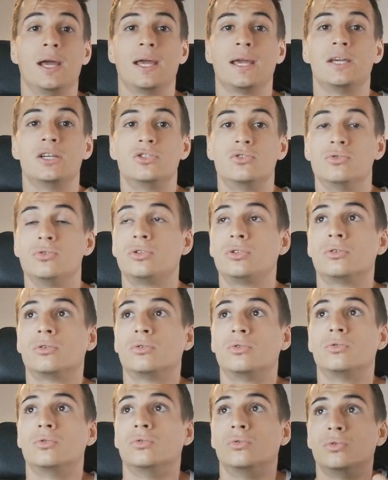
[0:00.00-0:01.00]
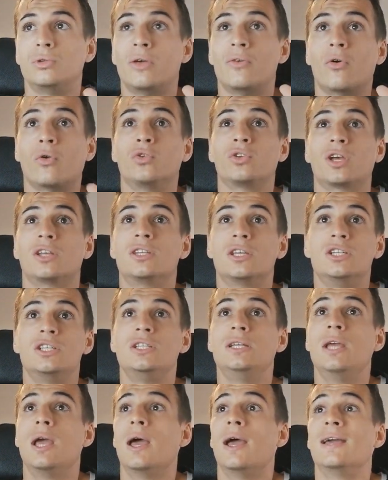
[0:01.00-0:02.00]
et juste d'avoir une
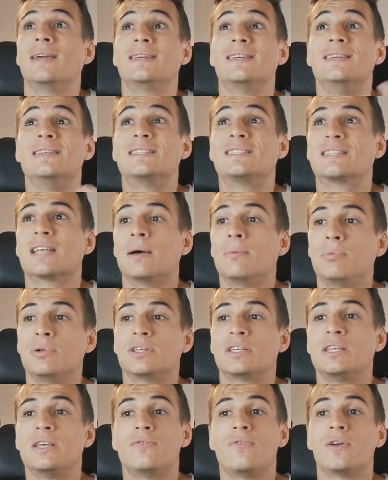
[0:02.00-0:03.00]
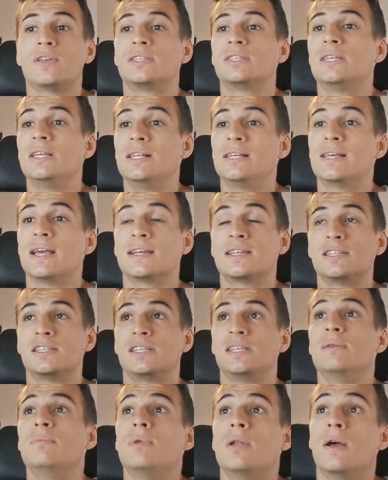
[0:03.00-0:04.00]
stratégie qui est simple, qui est facile, qui est
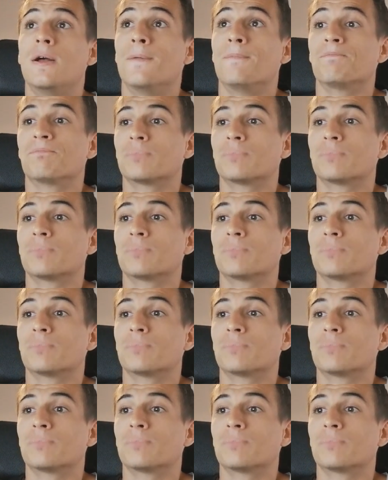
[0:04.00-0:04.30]
accessible.